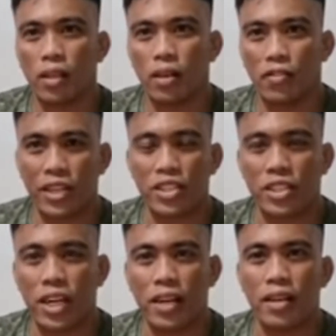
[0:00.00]
France
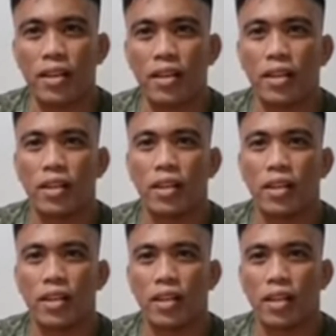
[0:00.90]
Star,
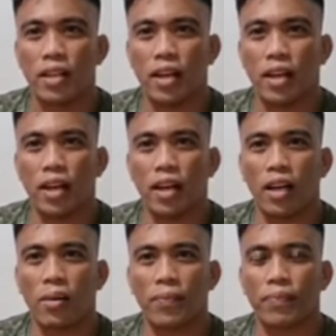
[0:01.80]

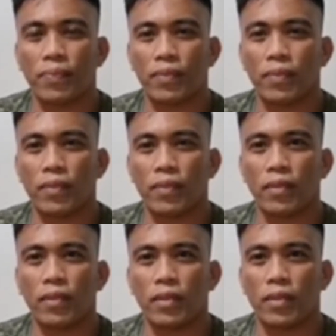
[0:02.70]
um,
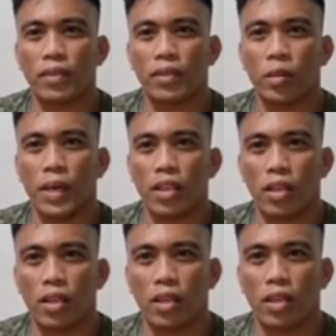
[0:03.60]
sino ba?
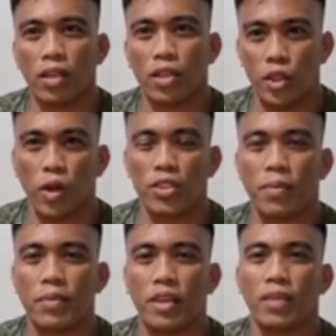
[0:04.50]
Jokes
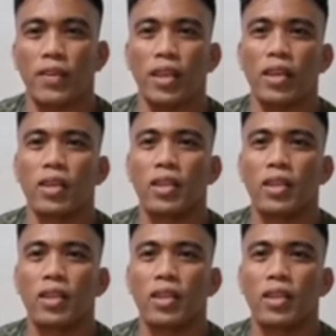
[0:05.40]
in TV,